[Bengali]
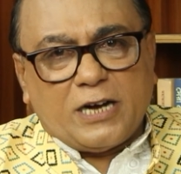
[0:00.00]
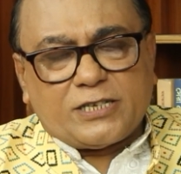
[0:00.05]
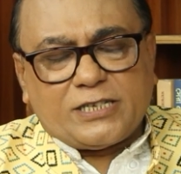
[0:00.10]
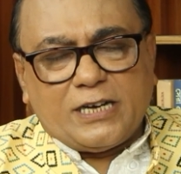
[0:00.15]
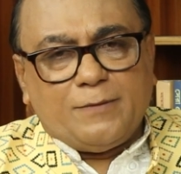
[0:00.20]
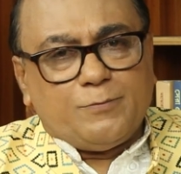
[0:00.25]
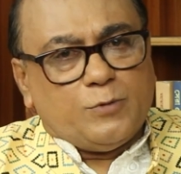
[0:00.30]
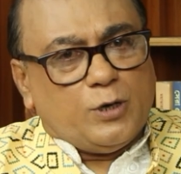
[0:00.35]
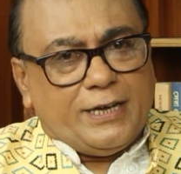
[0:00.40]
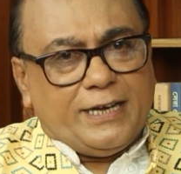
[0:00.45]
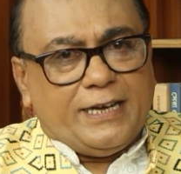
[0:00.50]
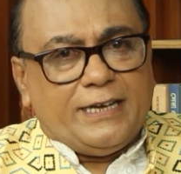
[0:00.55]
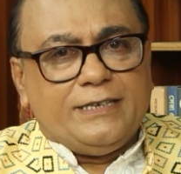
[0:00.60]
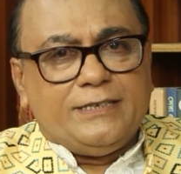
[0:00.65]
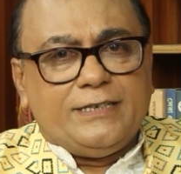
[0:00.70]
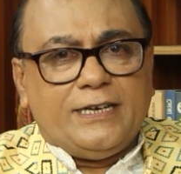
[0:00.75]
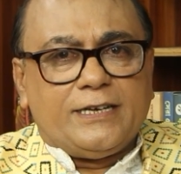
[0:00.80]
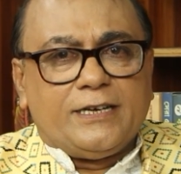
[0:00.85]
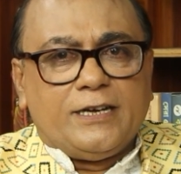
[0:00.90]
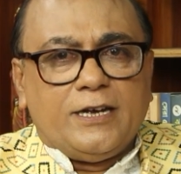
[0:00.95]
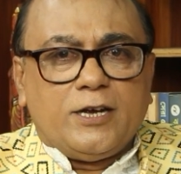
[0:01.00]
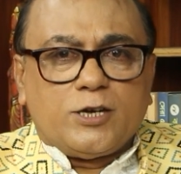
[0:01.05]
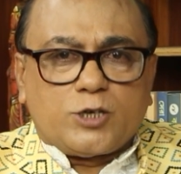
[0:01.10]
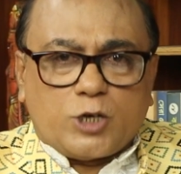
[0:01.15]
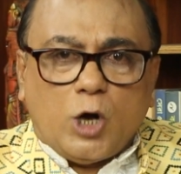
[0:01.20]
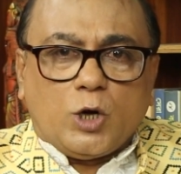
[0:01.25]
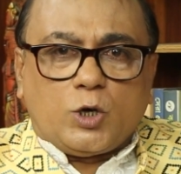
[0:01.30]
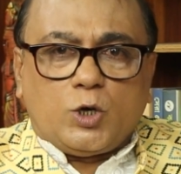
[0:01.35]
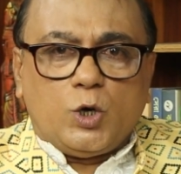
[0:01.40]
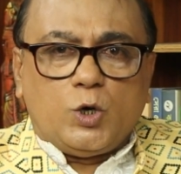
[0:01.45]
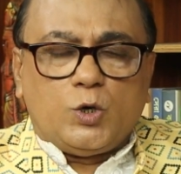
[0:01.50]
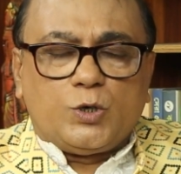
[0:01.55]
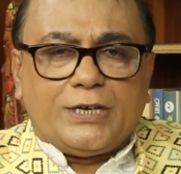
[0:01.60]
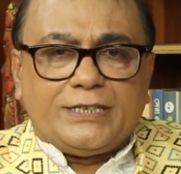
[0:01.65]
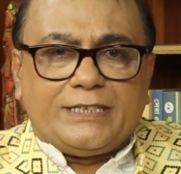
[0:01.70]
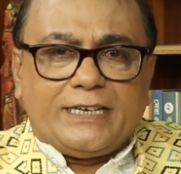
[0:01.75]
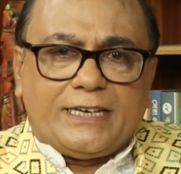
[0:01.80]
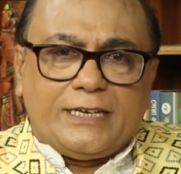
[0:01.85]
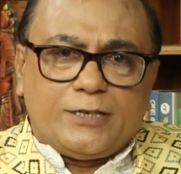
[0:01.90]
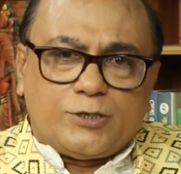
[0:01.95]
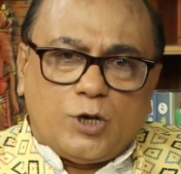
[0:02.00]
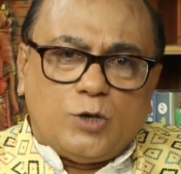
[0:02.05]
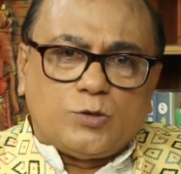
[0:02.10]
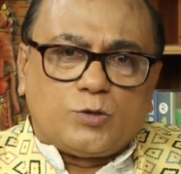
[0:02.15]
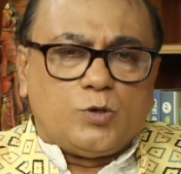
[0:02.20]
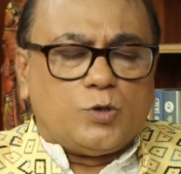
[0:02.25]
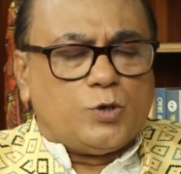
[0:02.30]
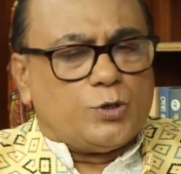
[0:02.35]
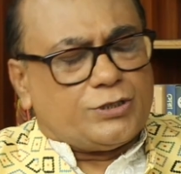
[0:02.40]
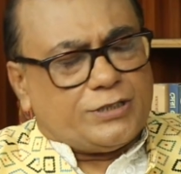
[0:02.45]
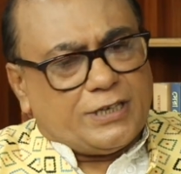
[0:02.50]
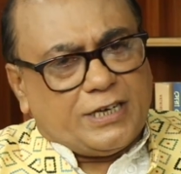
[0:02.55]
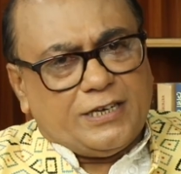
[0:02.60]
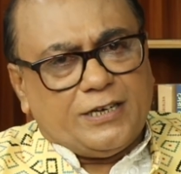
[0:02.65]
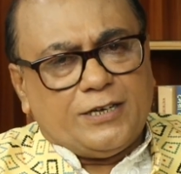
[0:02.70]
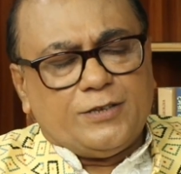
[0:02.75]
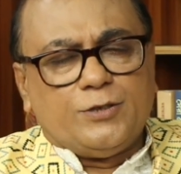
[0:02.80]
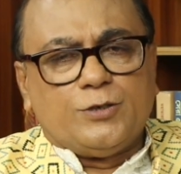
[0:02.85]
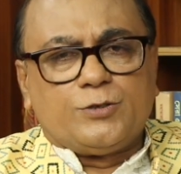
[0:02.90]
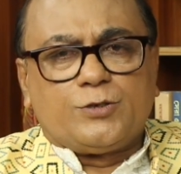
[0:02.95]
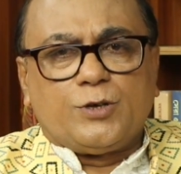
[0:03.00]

ভাষা বলে এই যে সংকলনটা যেখানে শঙ্খ ঘোষ থেকে নীরেন্দ্র